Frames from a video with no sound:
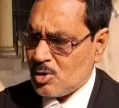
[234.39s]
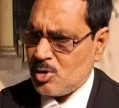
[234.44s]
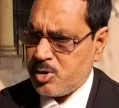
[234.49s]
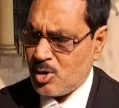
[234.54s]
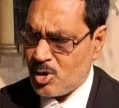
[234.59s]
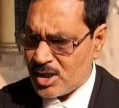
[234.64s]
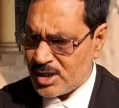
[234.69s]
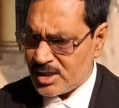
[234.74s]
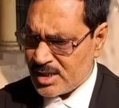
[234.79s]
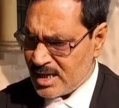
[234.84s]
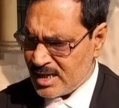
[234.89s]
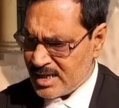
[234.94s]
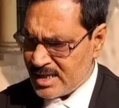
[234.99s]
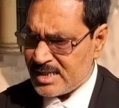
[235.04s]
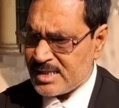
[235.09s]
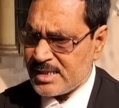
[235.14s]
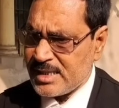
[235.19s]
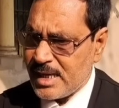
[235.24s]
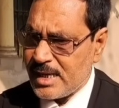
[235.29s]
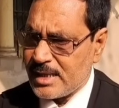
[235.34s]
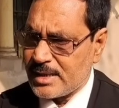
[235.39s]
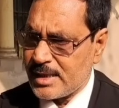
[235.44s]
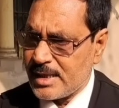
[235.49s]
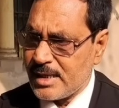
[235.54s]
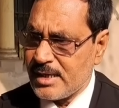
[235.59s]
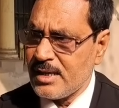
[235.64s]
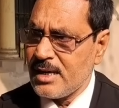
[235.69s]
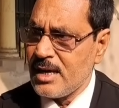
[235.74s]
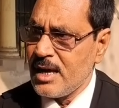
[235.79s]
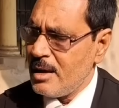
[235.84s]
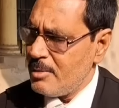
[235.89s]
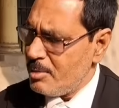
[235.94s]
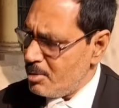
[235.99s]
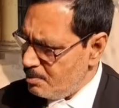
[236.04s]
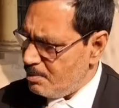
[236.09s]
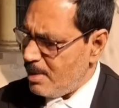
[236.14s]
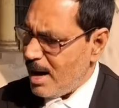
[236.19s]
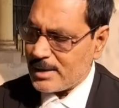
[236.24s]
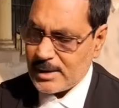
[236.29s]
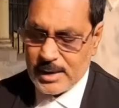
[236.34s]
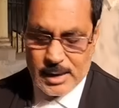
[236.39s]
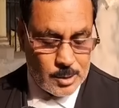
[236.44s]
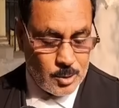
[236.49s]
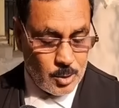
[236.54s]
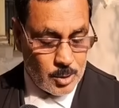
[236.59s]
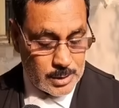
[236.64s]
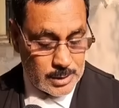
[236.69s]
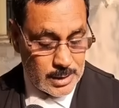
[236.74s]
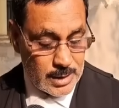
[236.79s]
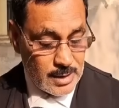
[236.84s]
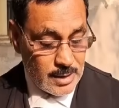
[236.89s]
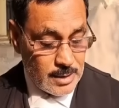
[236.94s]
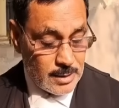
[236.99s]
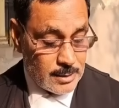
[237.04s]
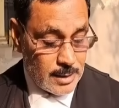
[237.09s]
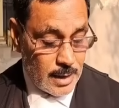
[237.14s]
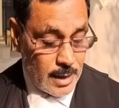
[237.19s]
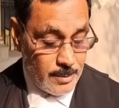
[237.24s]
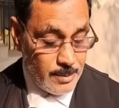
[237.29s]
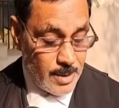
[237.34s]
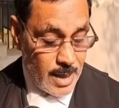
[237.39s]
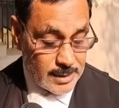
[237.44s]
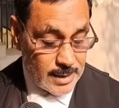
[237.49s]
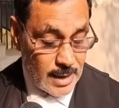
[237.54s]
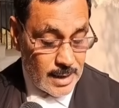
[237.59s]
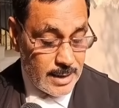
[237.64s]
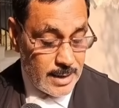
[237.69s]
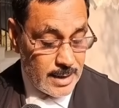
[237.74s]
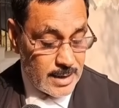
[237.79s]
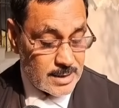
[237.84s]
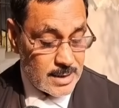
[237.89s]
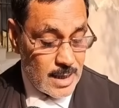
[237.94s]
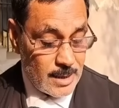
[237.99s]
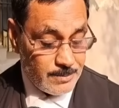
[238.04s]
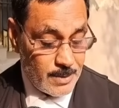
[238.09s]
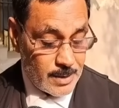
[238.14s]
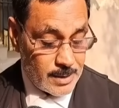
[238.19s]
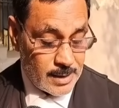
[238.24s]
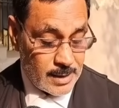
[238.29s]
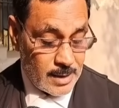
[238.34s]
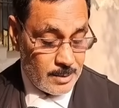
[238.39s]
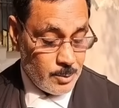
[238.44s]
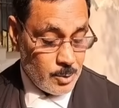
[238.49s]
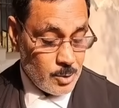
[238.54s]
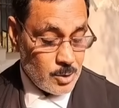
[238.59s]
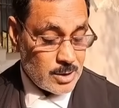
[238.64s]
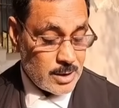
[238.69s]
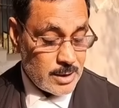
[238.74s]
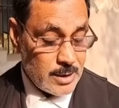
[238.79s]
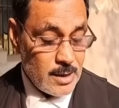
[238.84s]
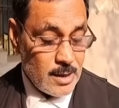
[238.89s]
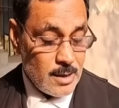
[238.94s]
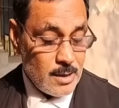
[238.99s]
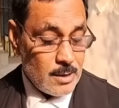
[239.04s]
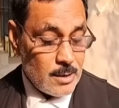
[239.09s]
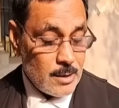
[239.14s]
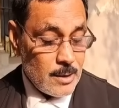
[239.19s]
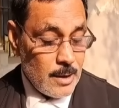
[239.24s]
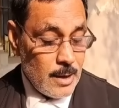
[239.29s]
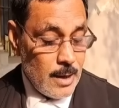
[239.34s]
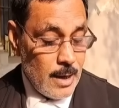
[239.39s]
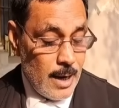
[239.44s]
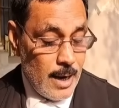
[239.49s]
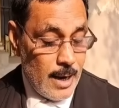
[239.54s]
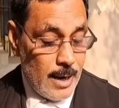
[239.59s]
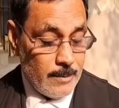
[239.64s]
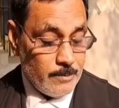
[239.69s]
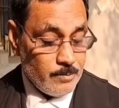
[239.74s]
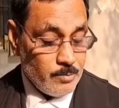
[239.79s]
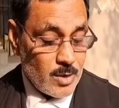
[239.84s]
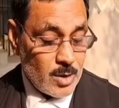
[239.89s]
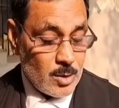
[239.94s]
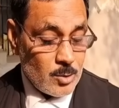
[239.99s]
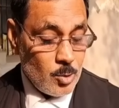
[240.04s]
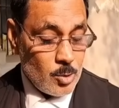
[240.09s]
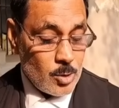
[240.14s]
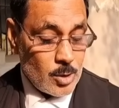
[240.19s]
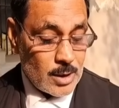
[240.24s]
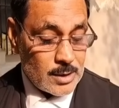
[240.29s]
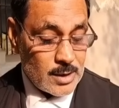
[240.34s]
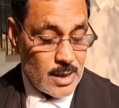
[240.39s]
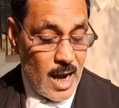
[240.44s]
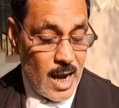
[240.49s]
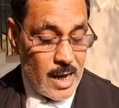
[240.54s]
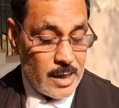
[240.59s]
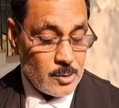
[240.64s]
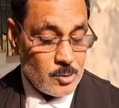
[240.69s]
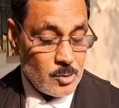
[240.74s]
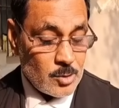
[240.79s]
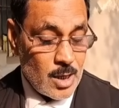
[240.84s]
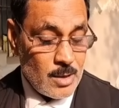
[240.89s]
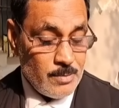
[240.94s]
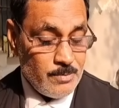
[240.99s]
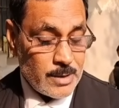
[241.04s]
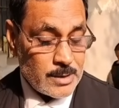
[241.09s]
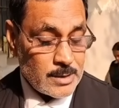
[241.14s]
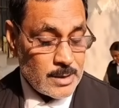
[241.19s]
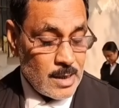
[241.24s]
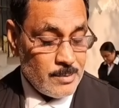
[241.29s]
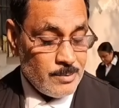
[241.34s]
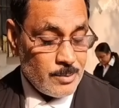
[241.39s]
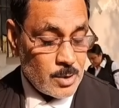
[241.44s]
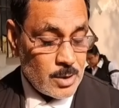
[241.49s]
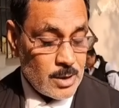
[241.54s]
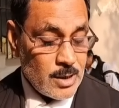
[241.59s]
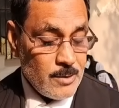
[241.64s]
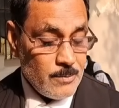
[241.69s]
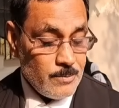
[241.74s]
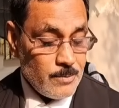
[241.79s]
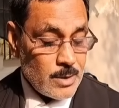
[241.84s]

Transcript: স্থগিতাদেশ দিয়েছেন এবং বাতিল করেছেন তার আমি একটা লিস্ট আপনাদেরকে বলছি হ্যাঁ কলকাতা হাইকোর্টে বিচারপতি